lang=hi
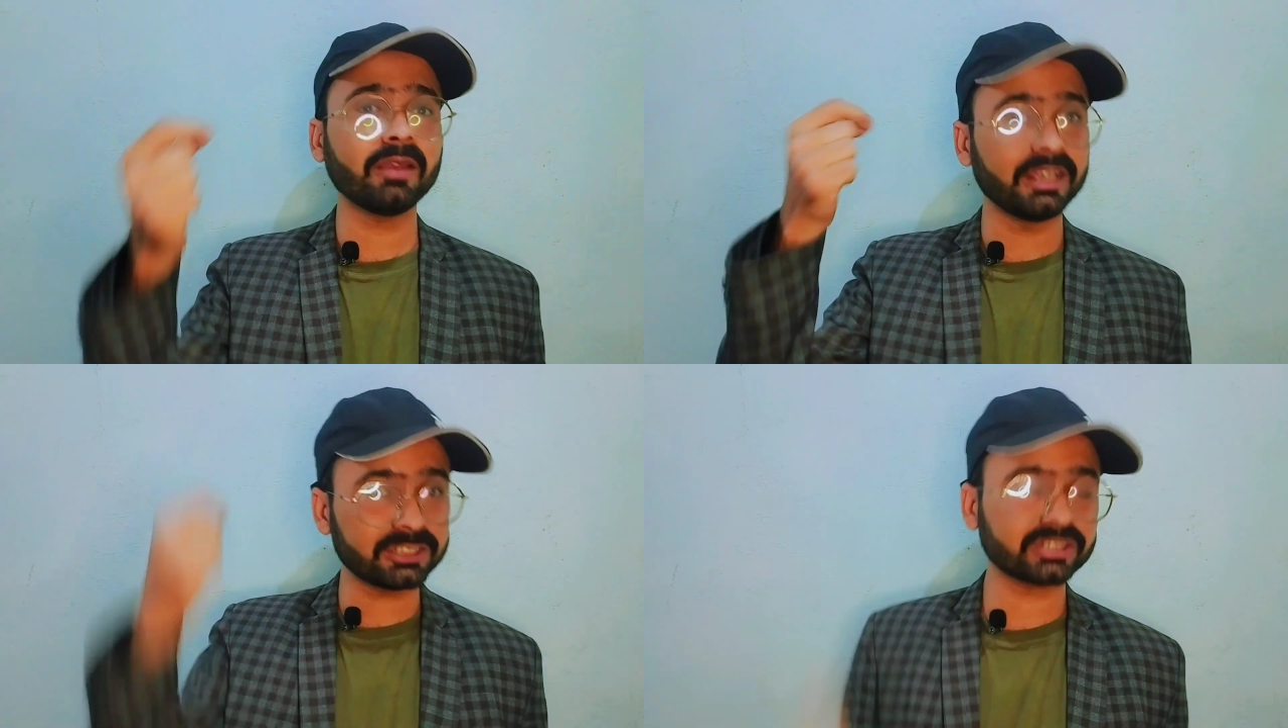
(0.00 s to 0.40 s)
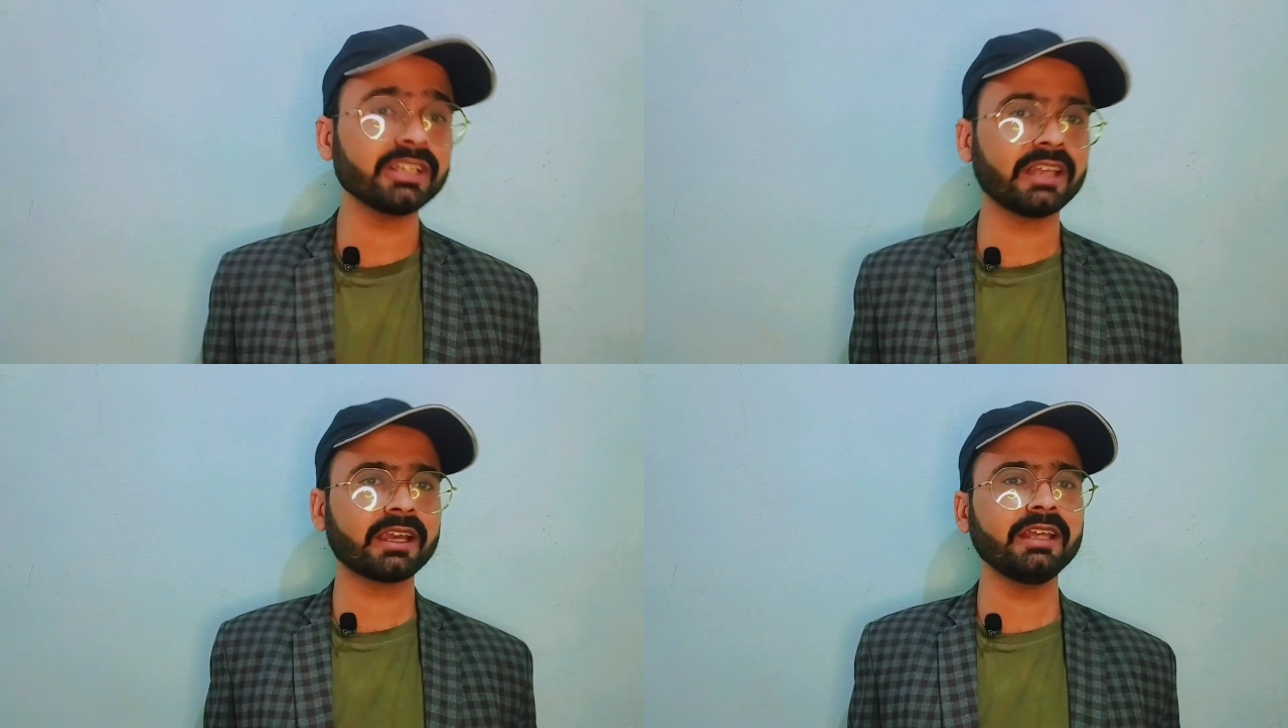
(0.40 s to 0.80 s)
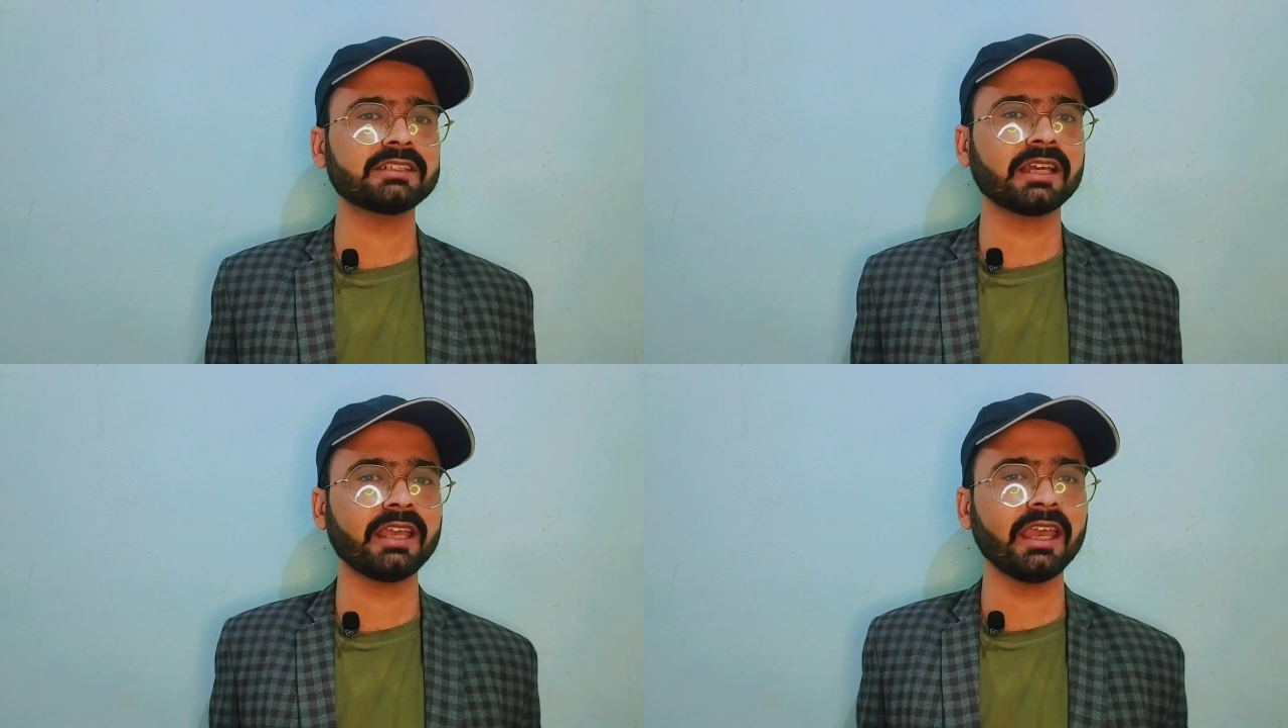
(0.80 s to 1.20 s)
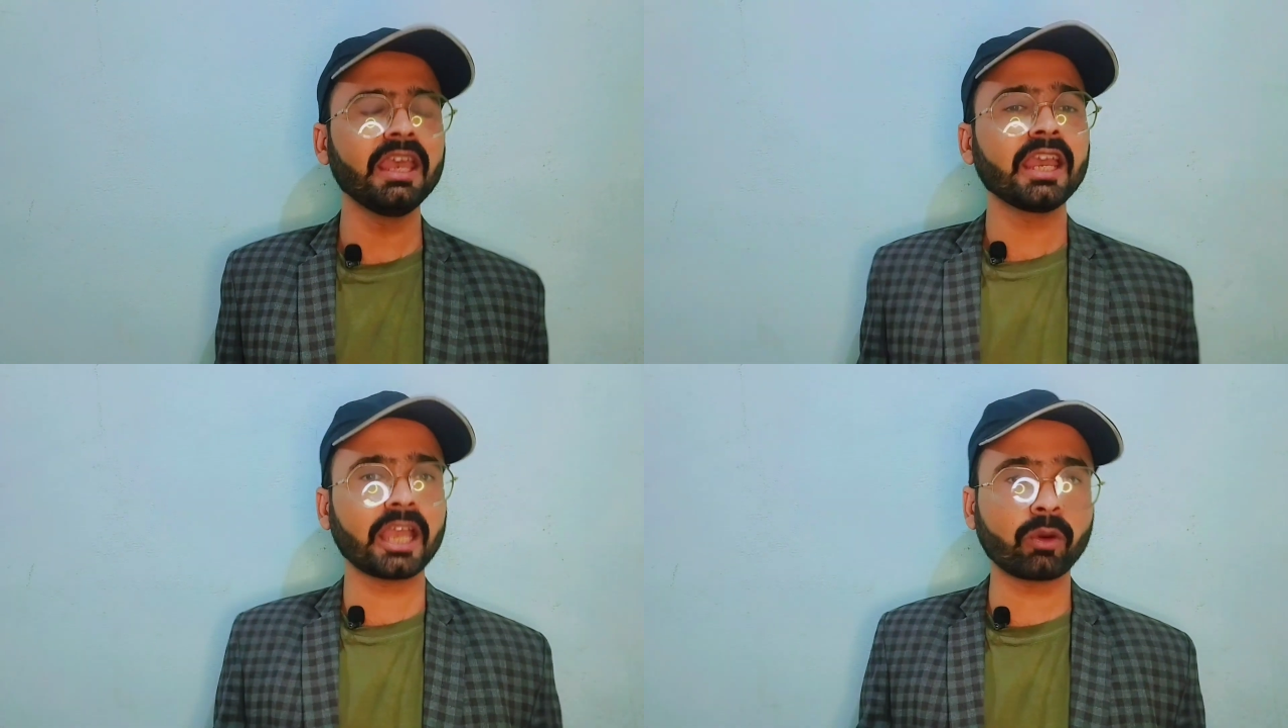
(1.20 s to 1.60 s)
हिस्ट्री देखनी चाहिए
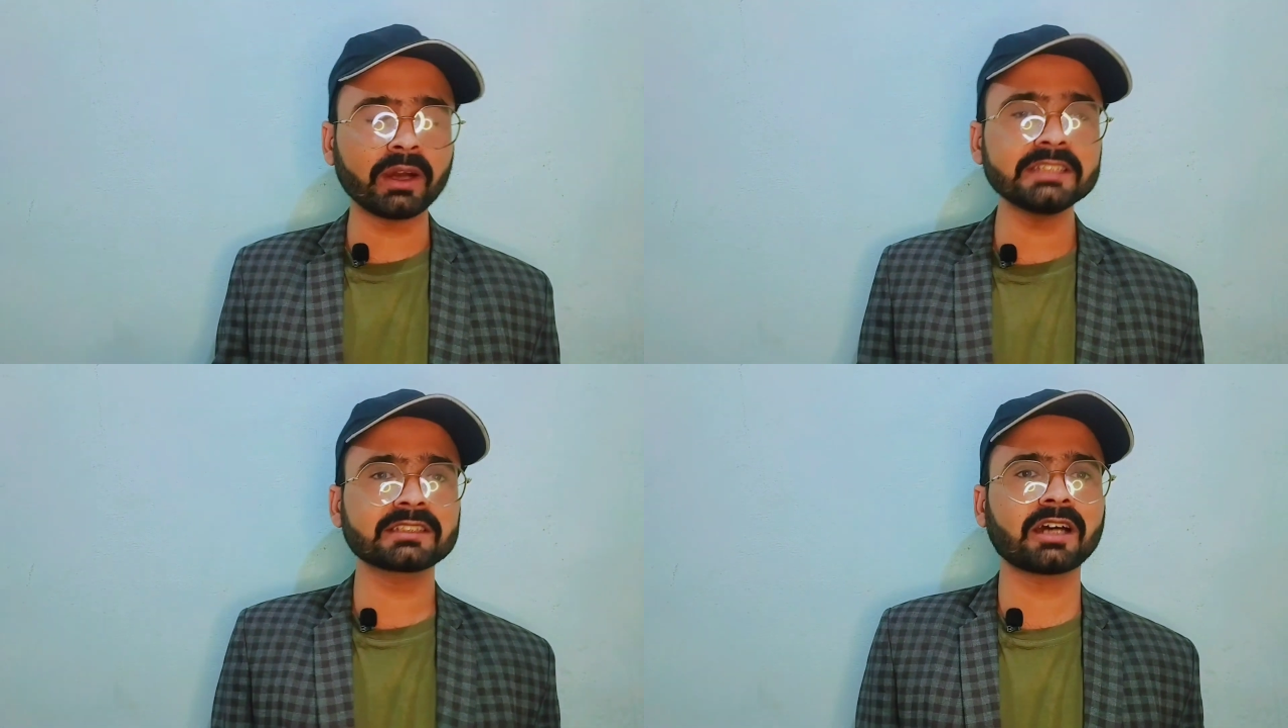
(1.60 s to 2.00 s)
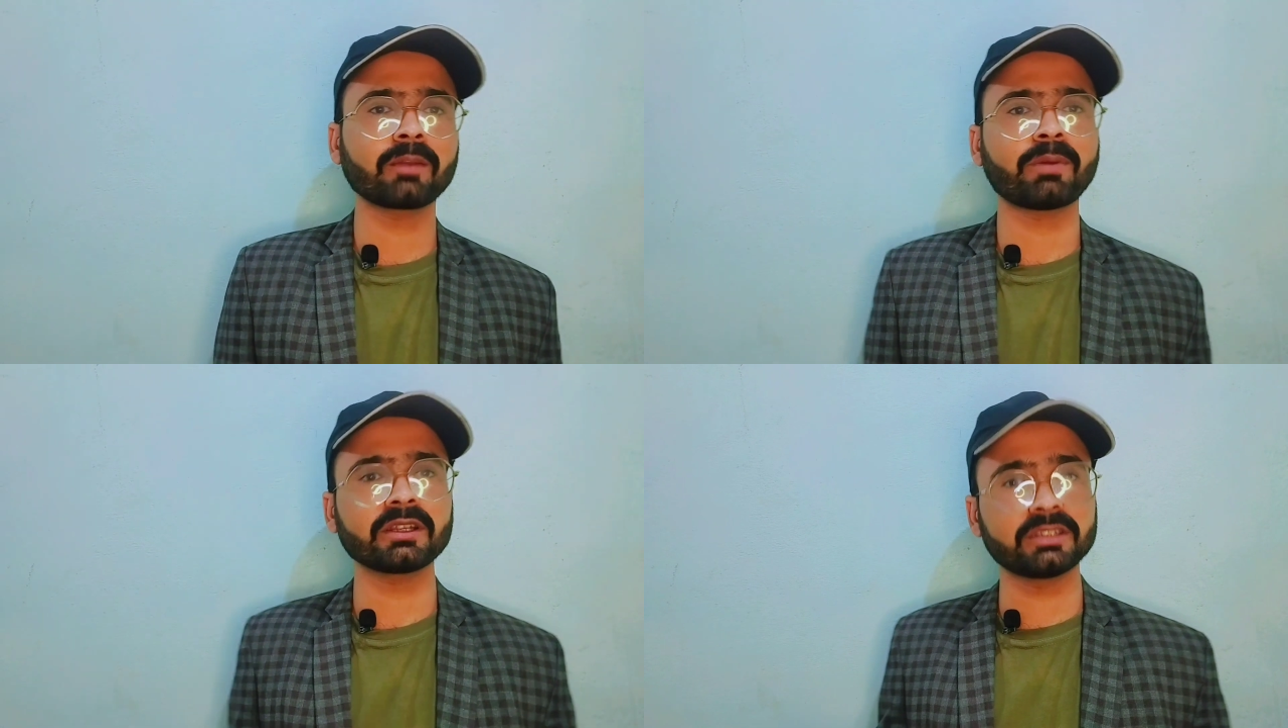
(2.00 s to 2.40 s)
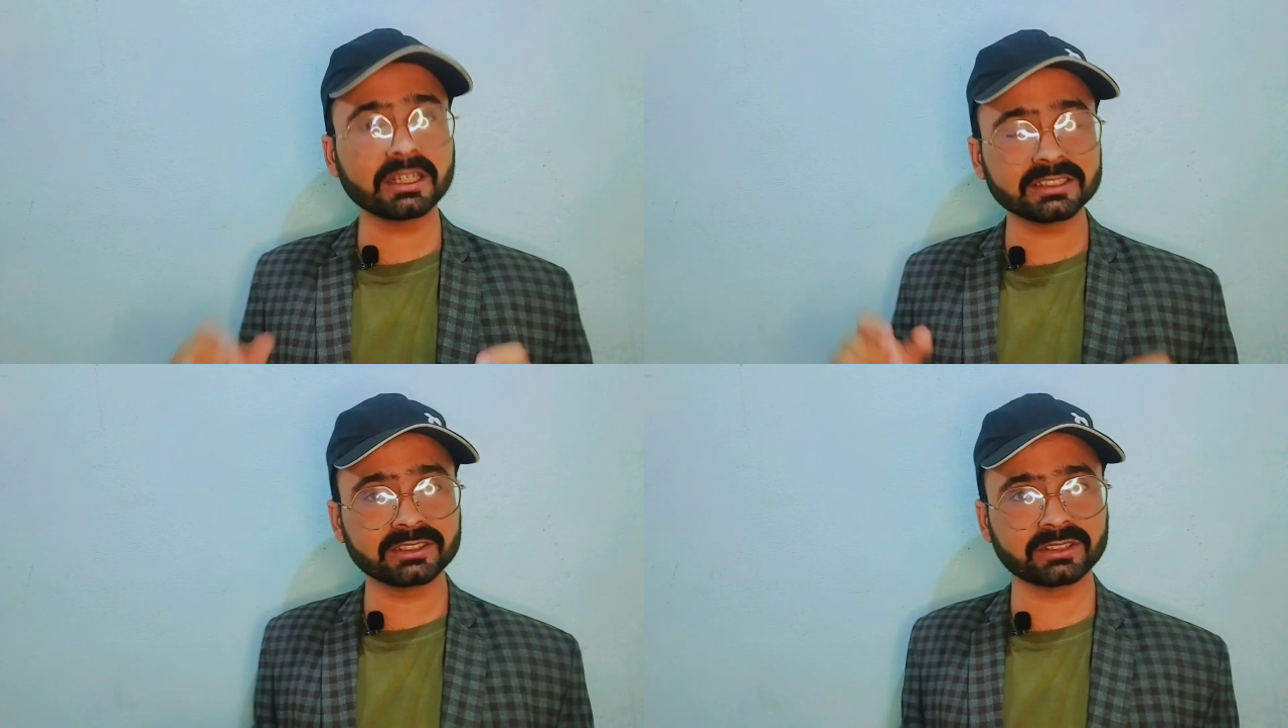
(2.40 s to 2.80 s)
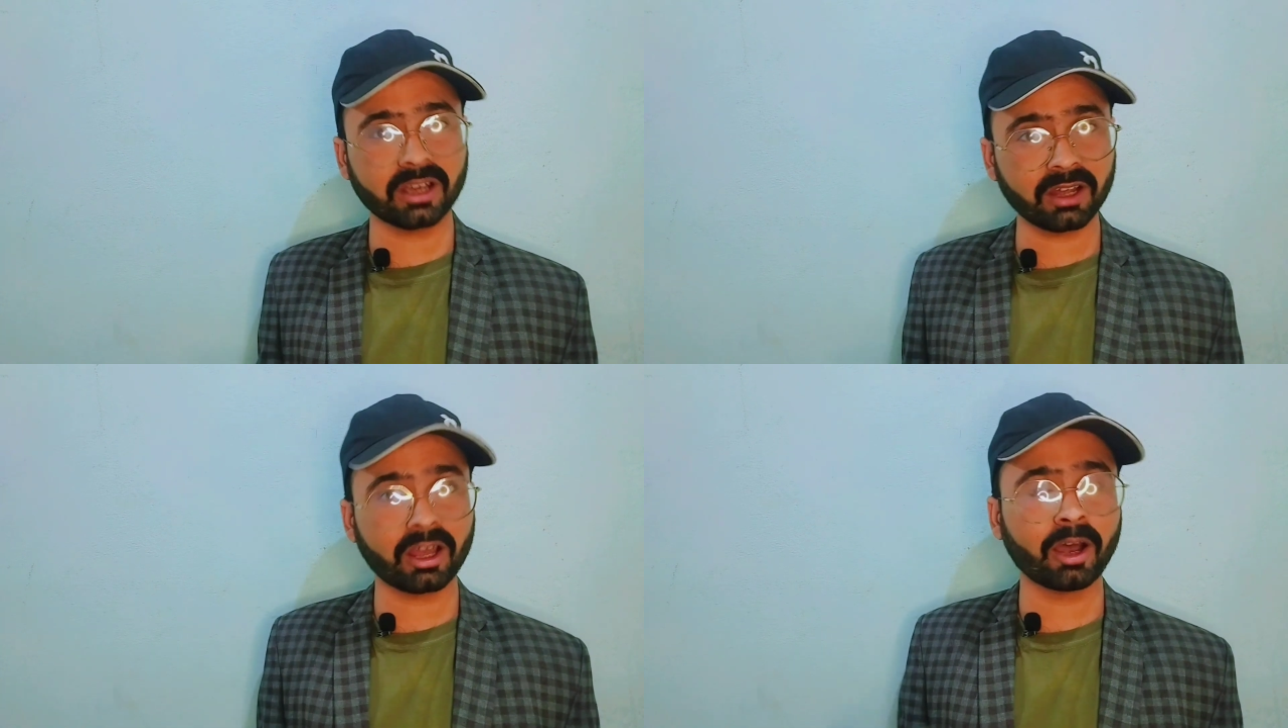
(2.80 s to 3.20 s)
कि अफ़गानिस्तान पर 10
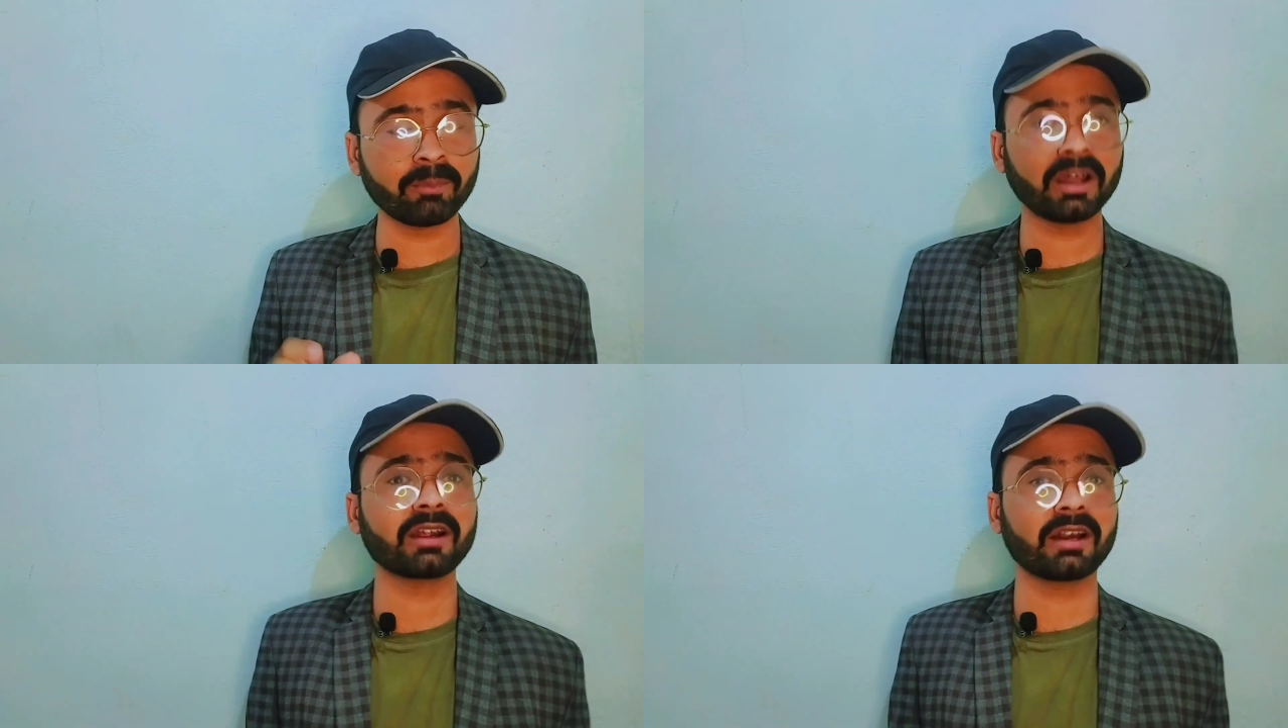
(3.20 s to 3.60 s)
साल हमला